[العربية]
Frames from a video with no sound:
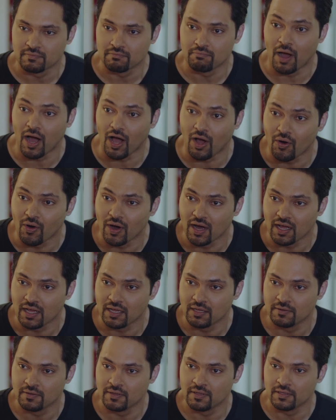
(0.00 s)
باعوها
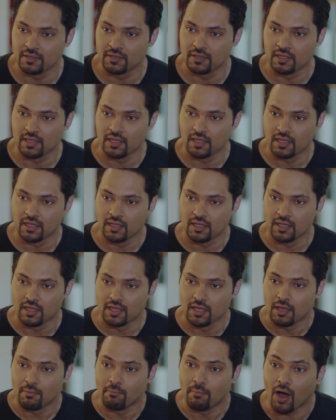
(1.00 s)

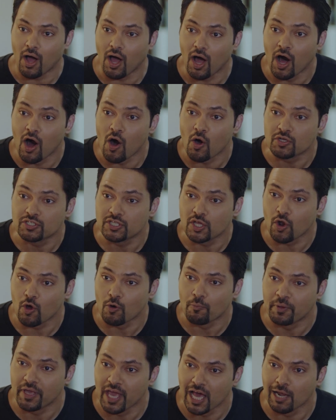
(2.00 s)
باعوها وكسروا
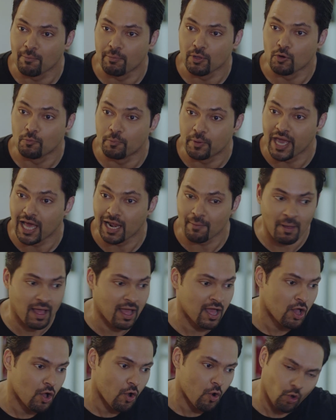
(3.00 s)
بقلبي
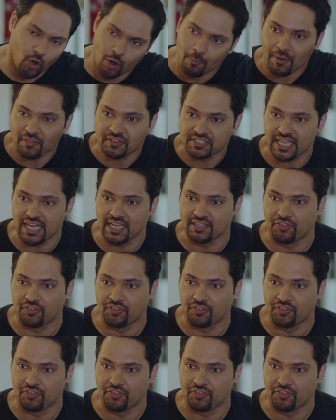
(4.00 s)
وبقلبها وقبض سعد